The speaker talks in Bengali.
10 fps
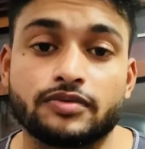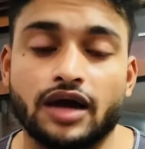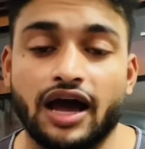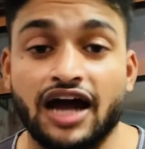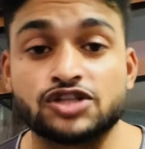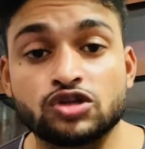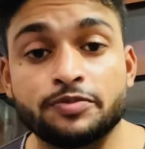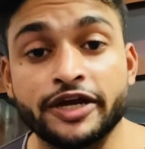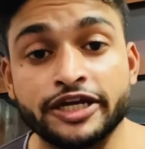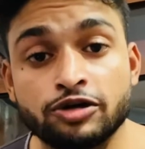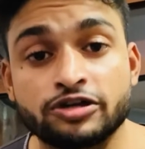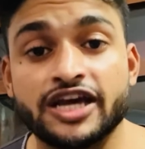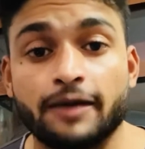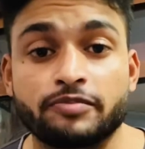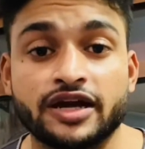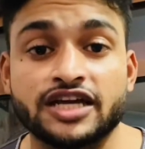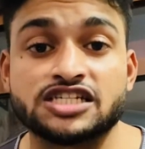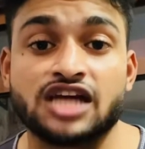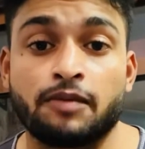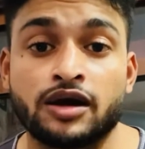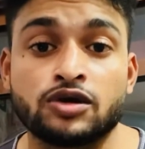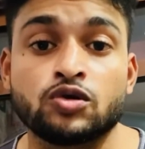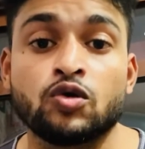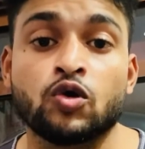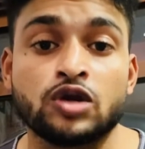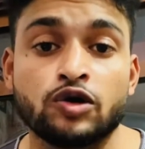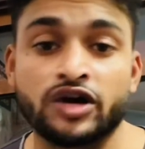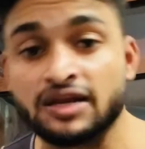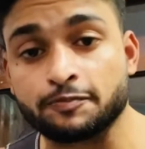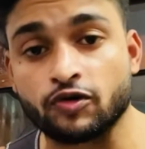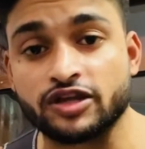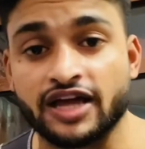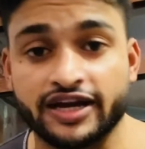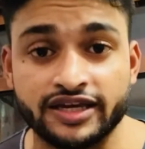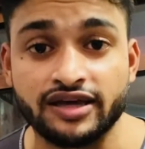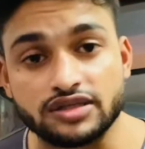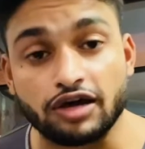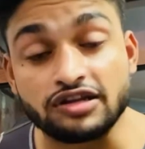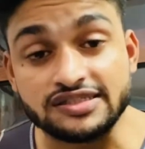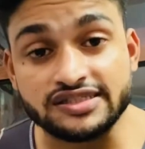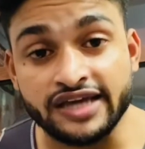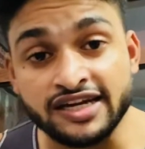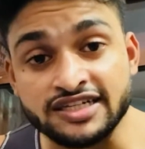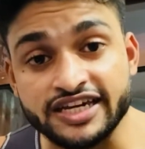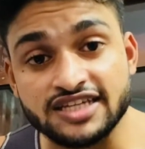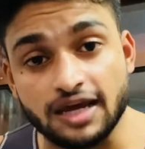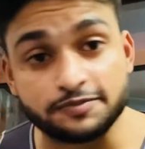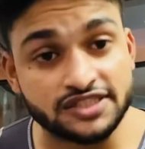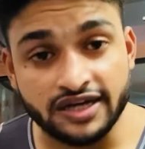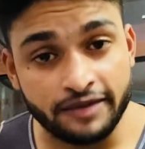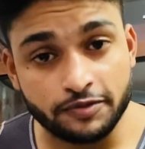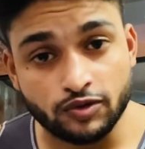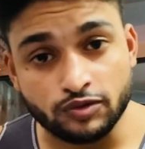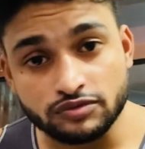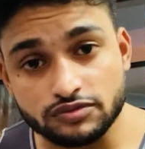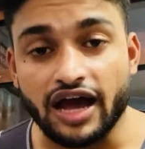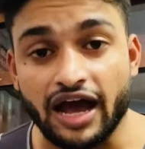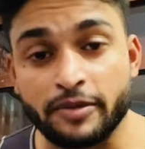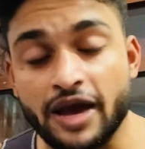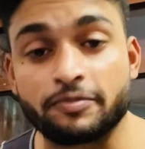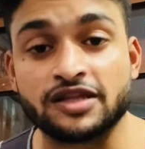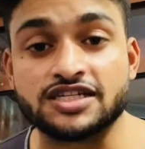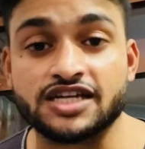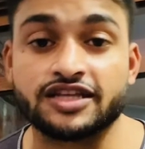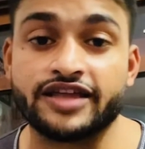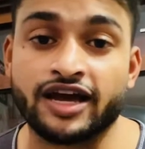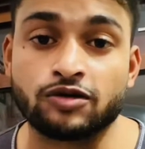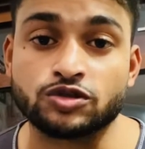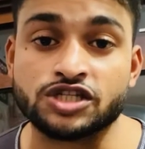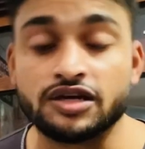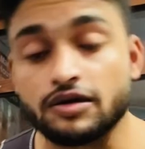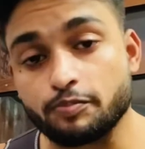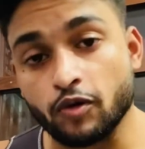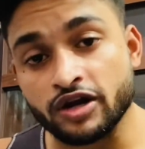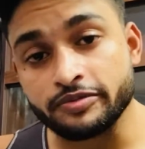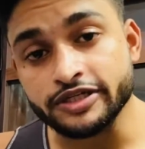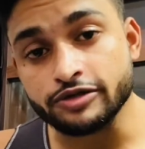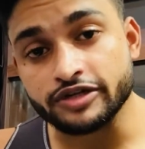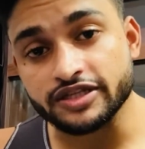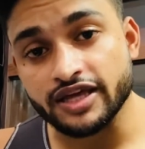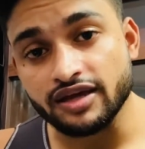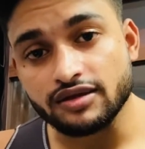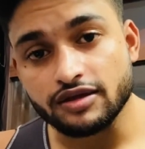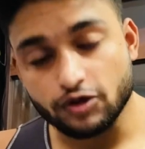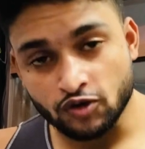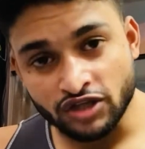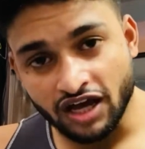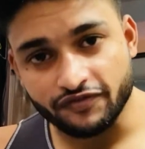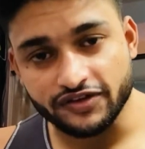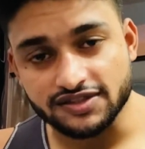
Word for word: আর যদি ভিডিওটি আপনাকে সামান্য হলেও হেল্প করে থাকে তাহলে চ্যানেলটিকে সাবস্ক্রাইব করুন আমি আপনাদের সাথে দেখা করছি পরের ভিডিওটিতে খোদা হাফেজ